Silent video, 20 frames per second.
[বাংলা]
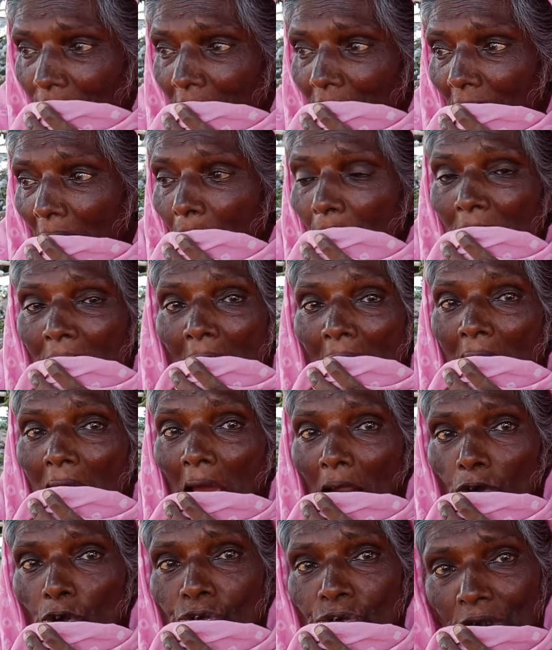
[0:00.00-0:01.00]
এইদিকে দিলাম
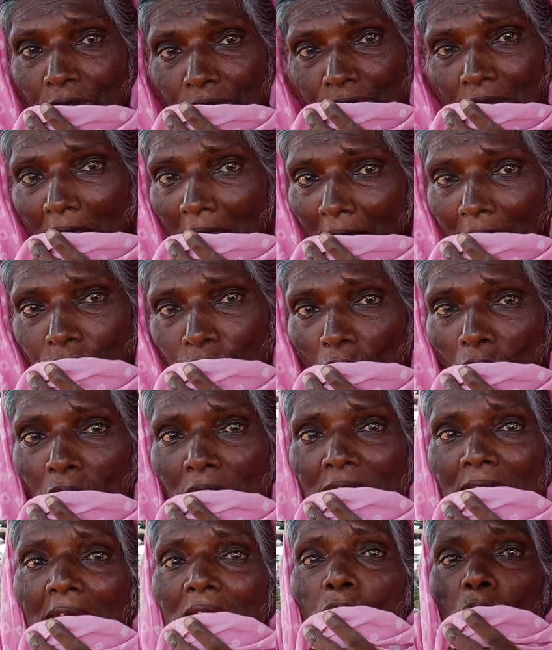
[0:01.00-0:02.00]
কারো সে সাহায্য
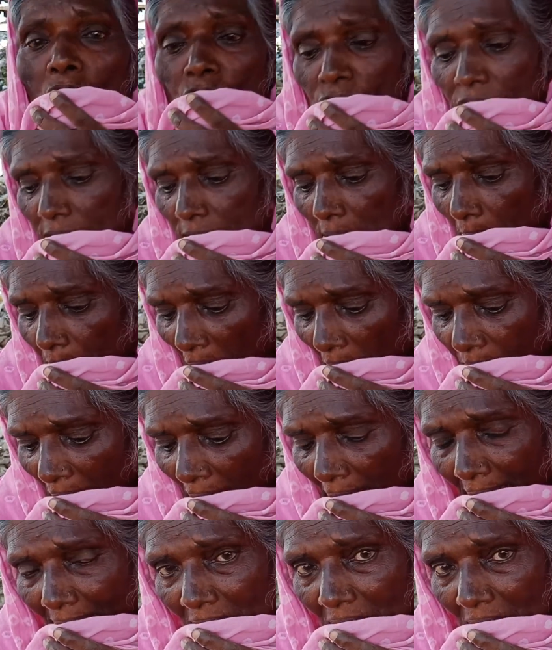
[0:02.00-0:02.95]
নিয়ে করছি না বাবা